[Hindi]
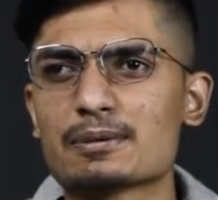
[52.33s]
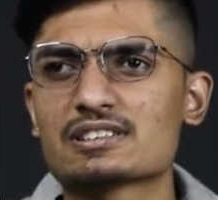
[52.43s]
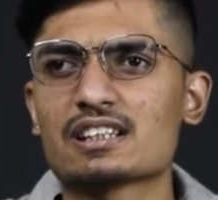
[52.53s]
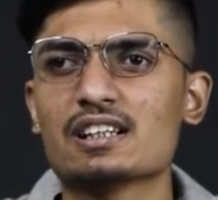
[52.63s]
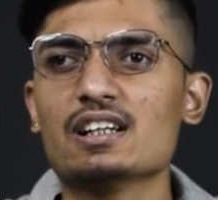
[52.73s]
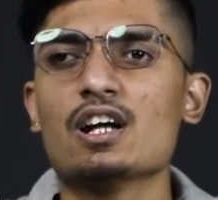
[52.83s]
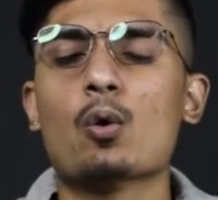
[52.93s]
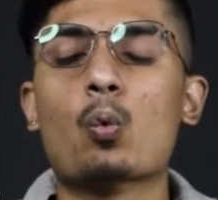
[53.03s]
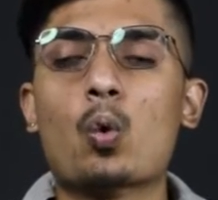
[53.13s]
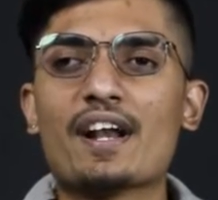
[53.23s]
पिच है
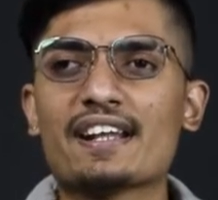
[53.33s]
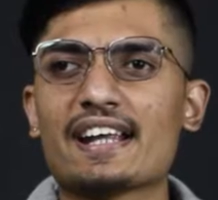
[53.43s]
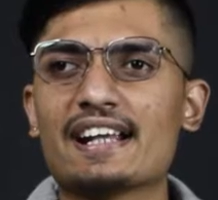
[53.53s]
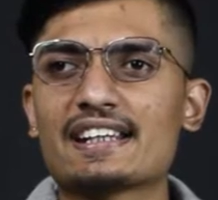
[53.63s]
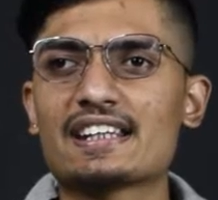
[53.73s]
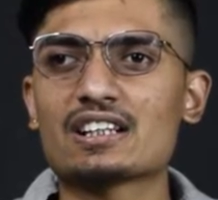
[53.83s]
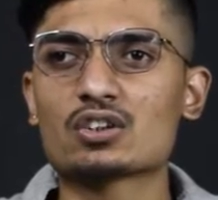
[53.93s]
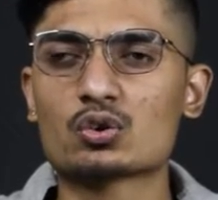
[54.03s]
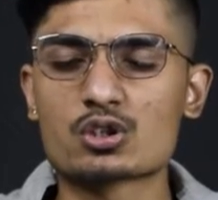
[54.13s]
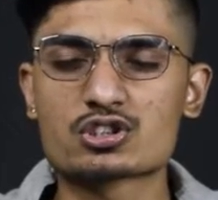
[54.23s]

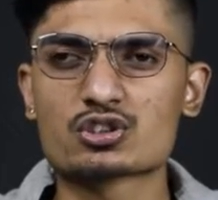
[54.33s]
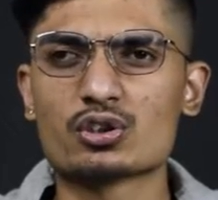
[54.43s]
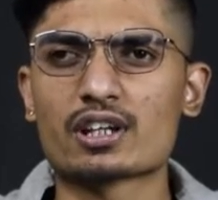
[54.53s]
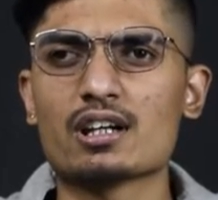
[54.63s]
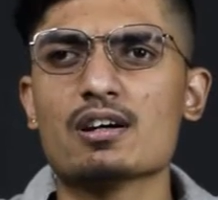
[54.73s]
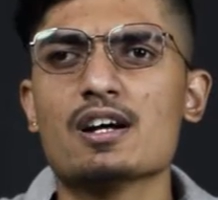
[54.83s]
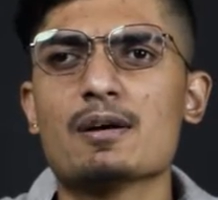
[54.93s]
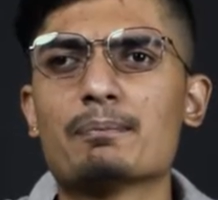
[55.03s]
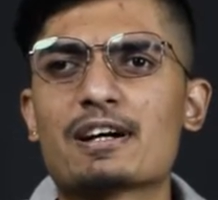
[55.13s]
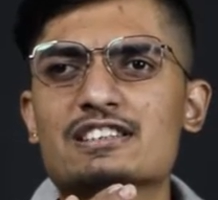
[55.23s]
180 गुड स्कोर
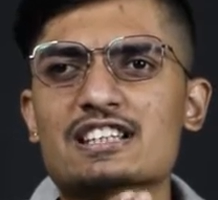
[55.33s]
है पर